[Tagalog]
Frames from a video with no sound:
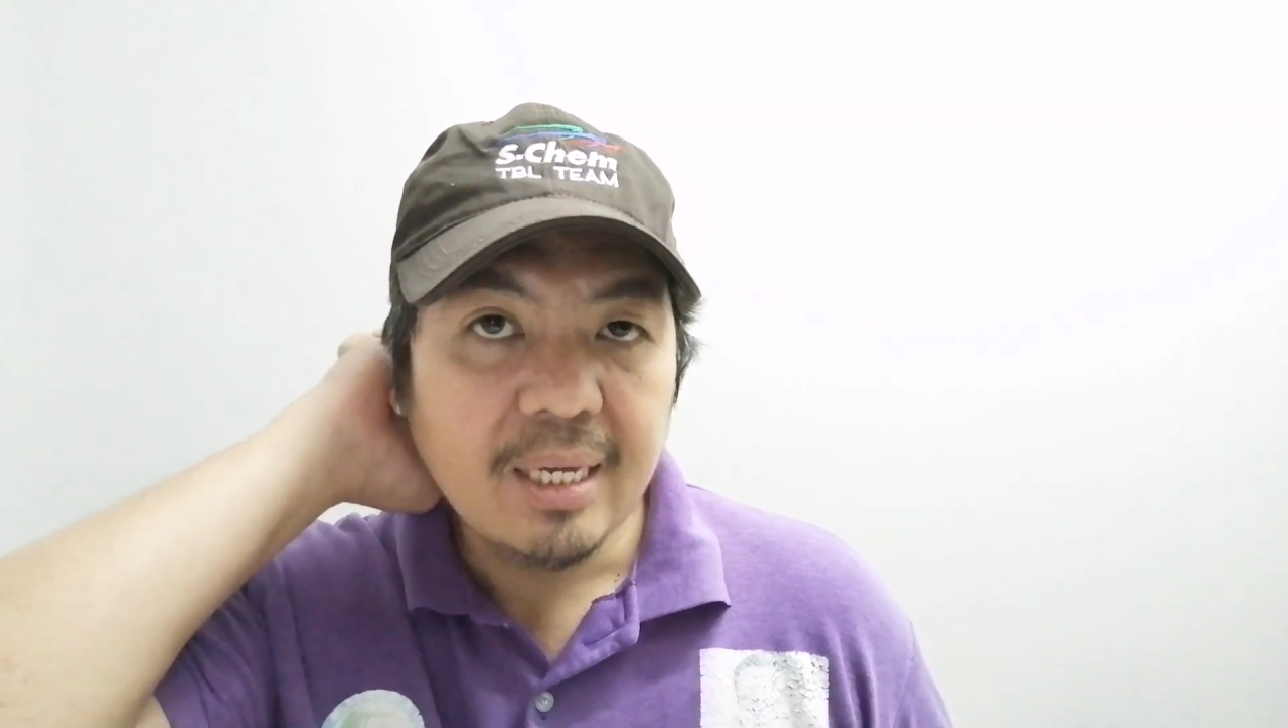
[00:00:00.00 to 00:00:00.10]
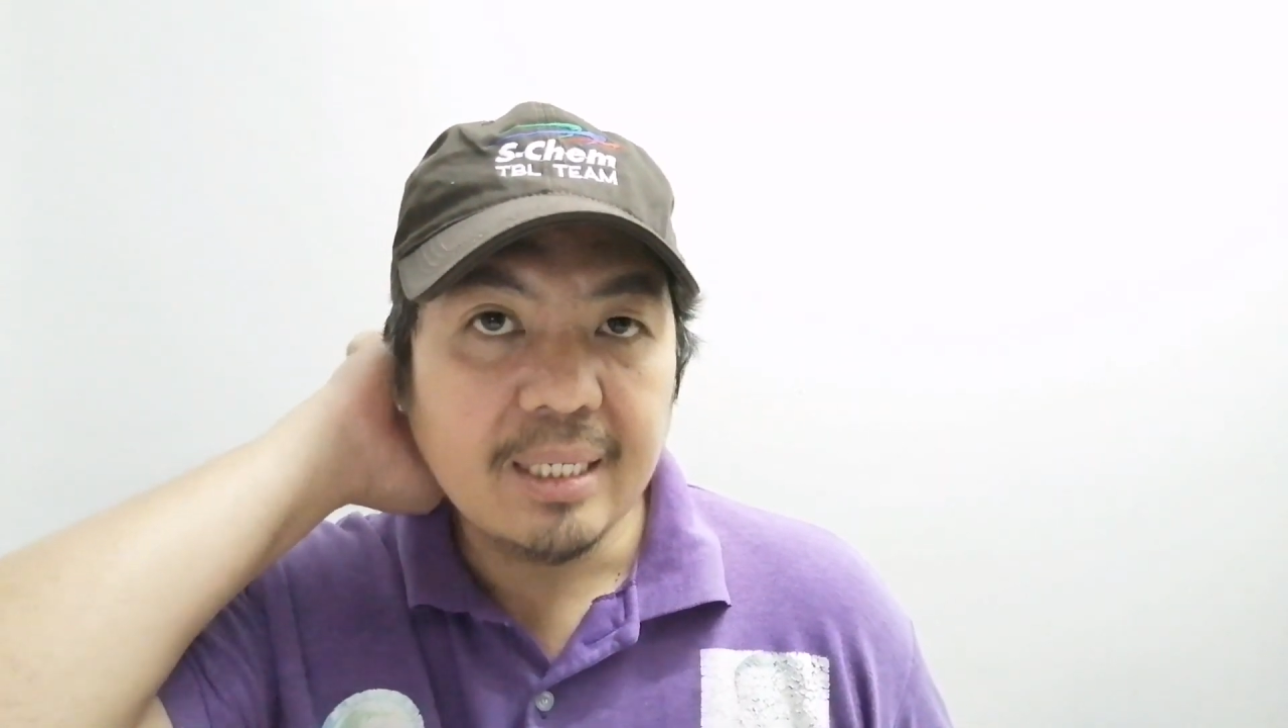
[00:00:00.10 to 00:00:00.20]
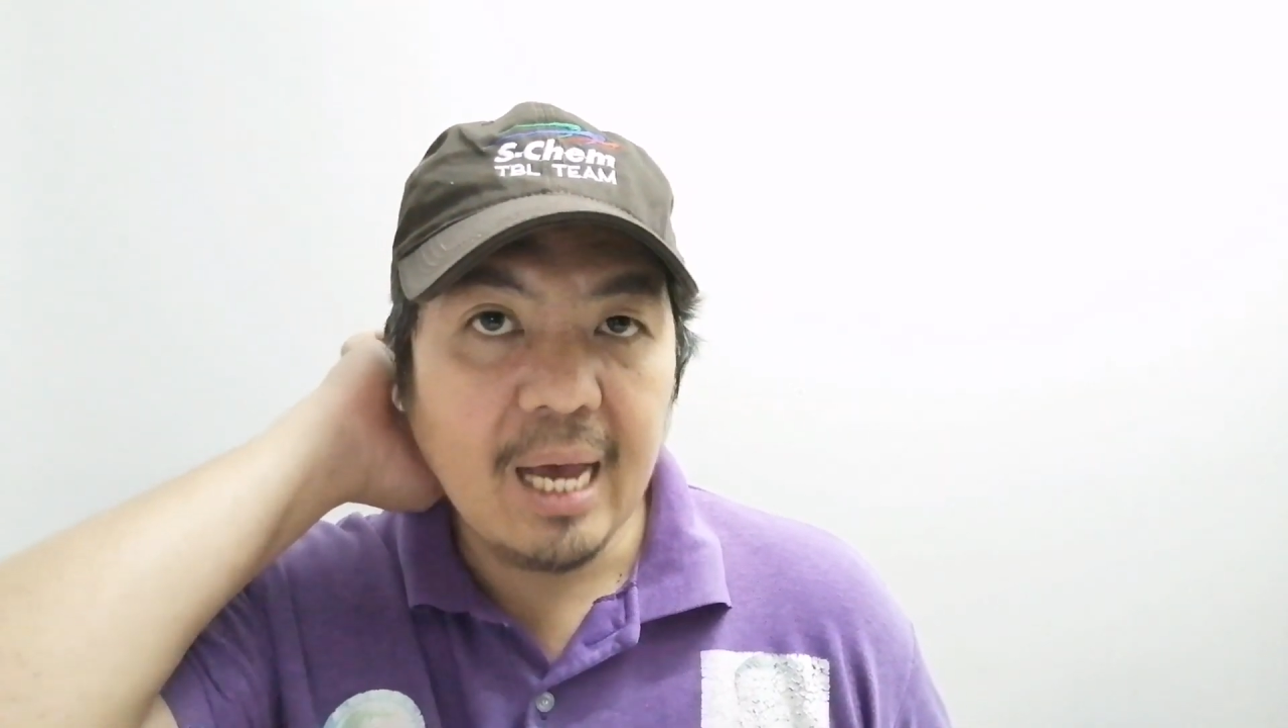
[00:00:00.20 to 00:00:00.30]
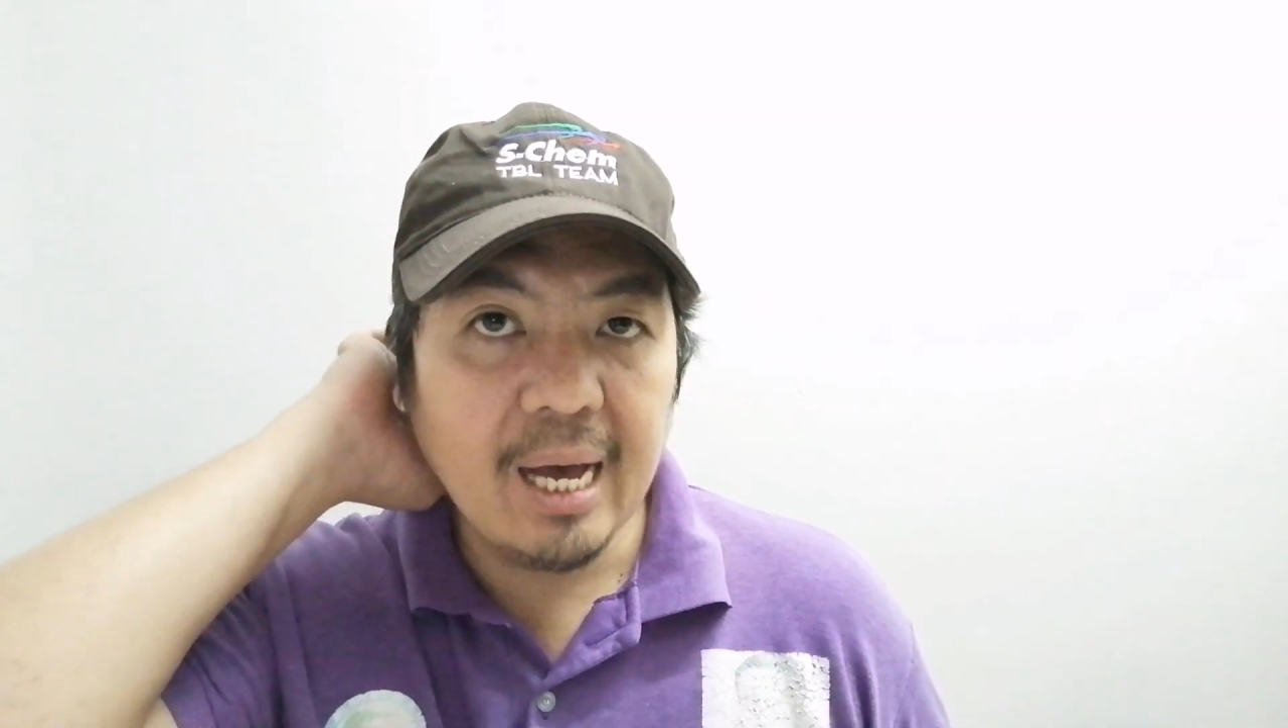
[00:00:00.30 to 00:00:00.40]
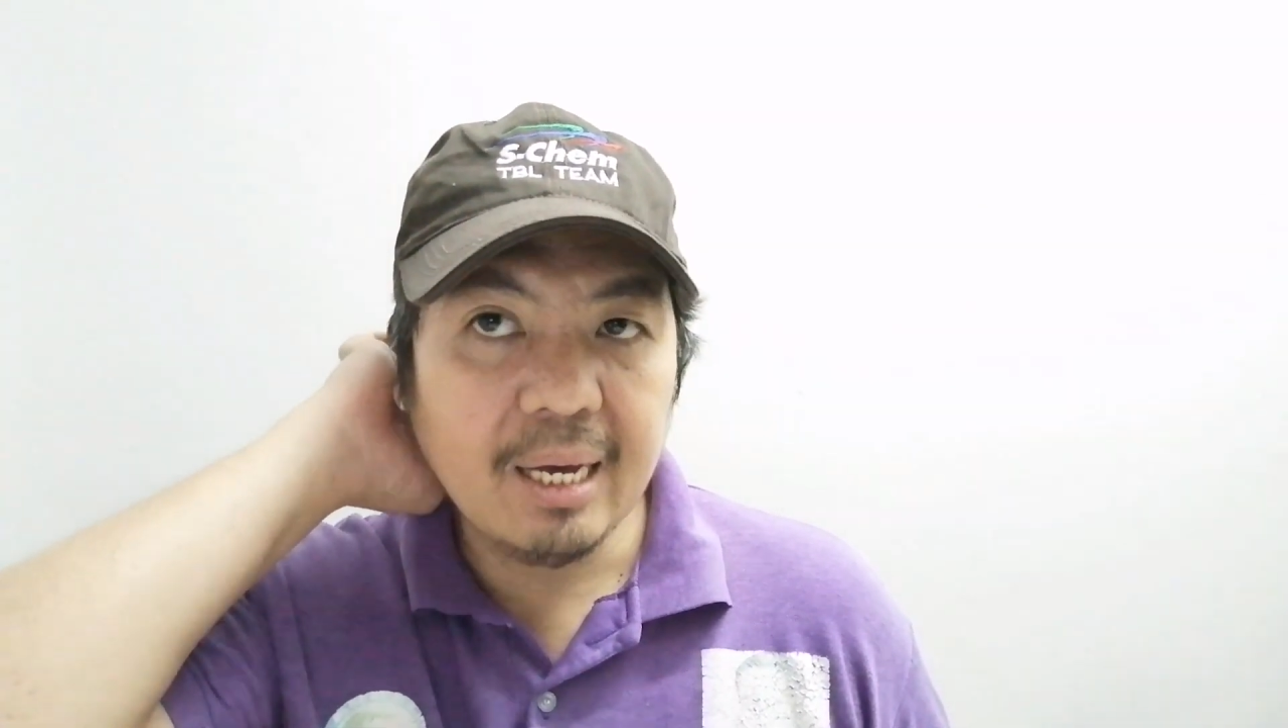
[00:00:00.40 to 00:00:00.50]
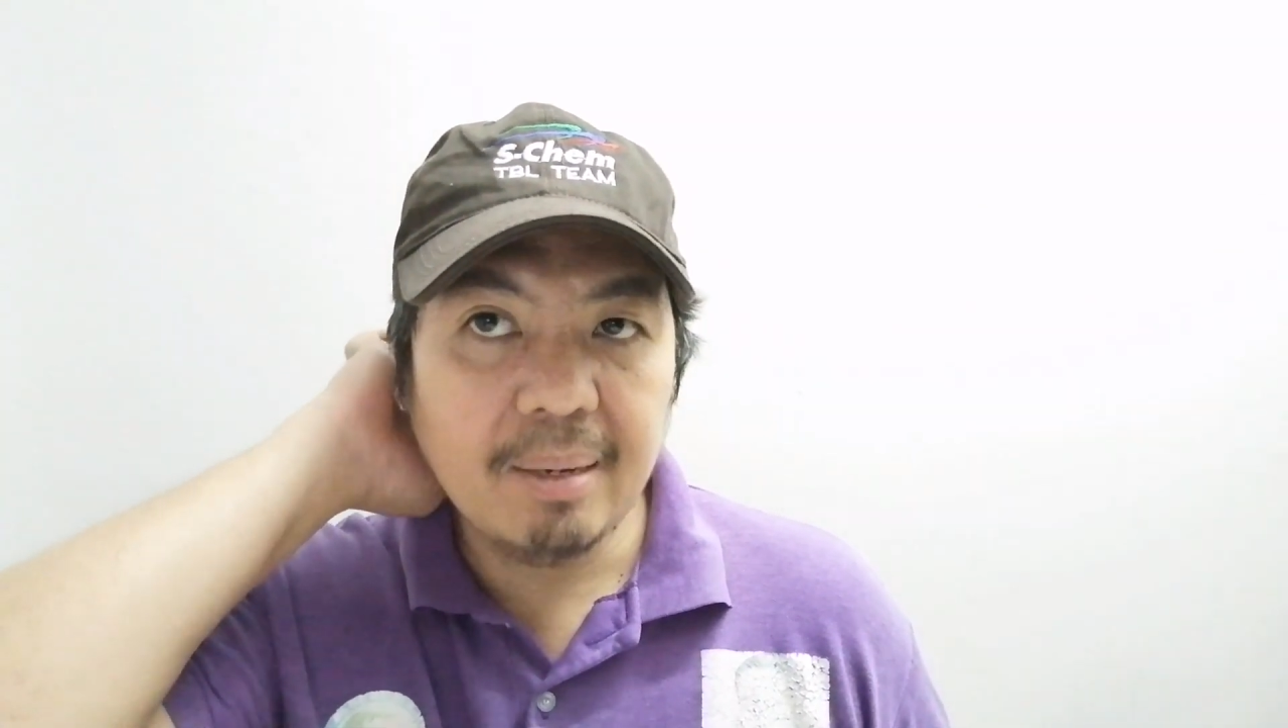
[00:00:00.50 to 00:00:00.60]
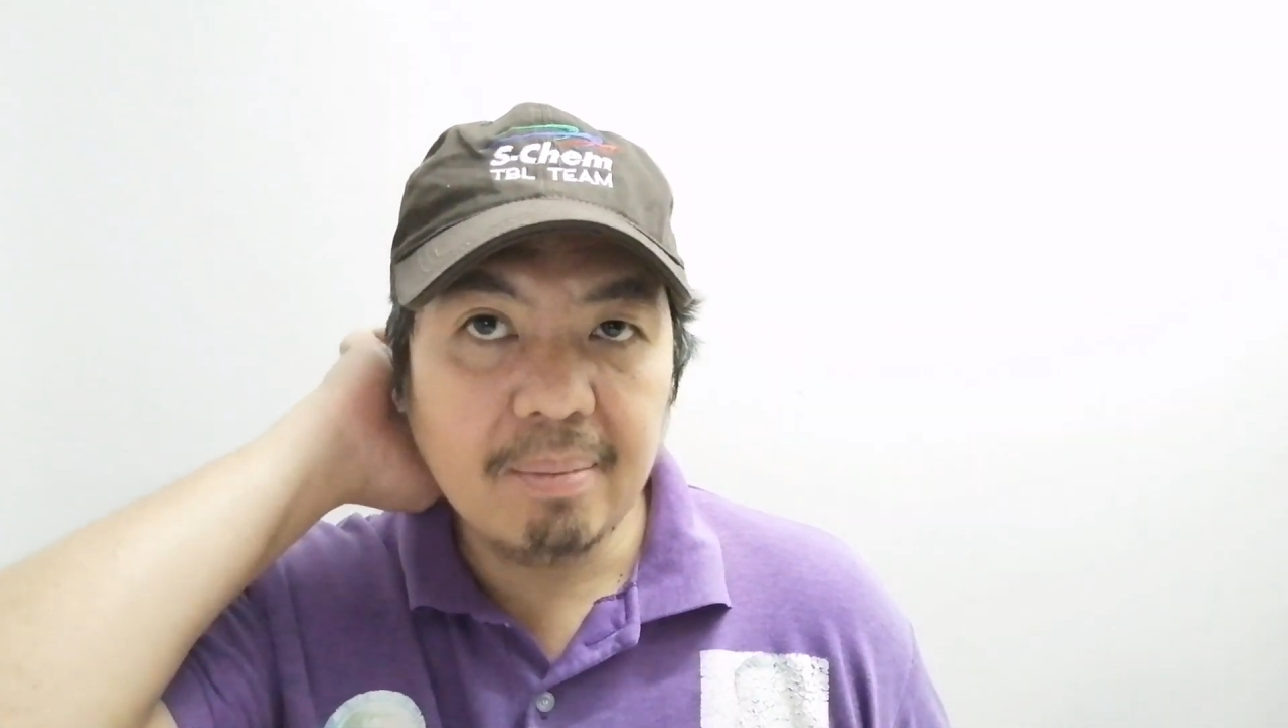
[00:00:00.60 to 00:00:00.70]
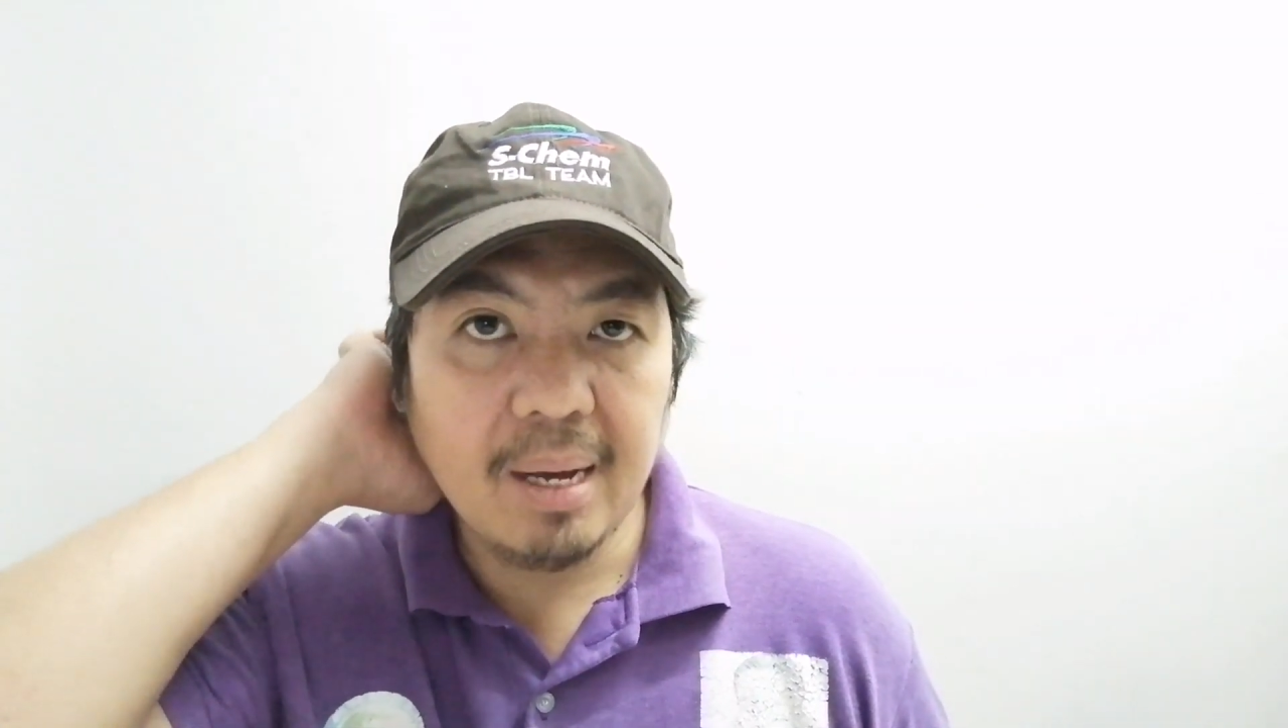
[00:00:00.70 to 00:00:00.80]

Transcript: sa aking